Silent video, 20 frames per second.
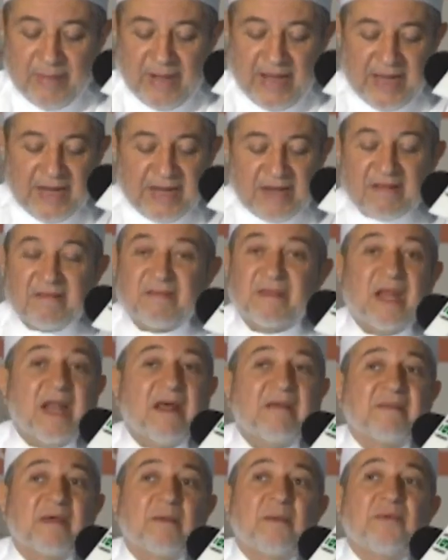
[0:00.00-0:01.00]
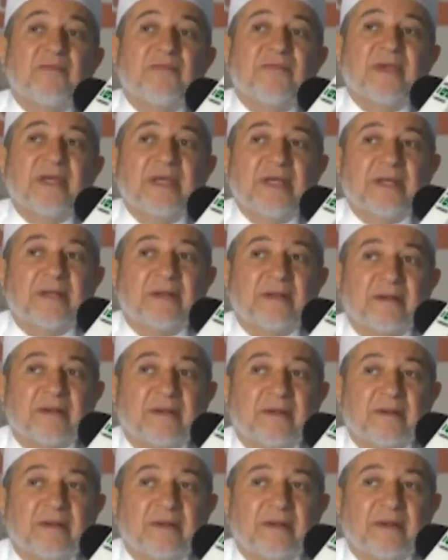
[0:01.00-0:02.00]
مع أن الثلاثة من فين؟
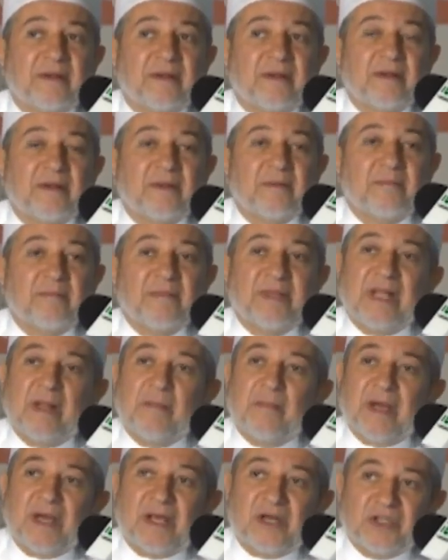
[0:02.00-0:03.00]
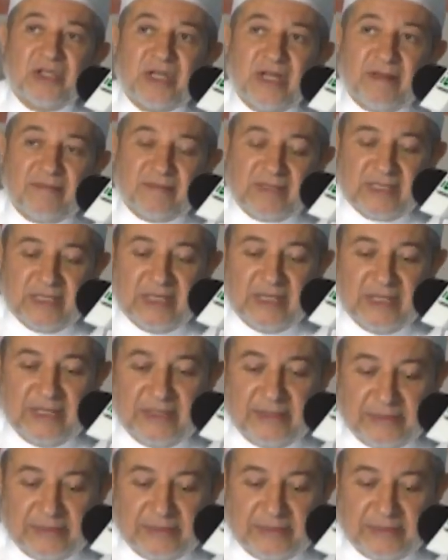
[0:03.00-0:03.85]
من المخرج نفسه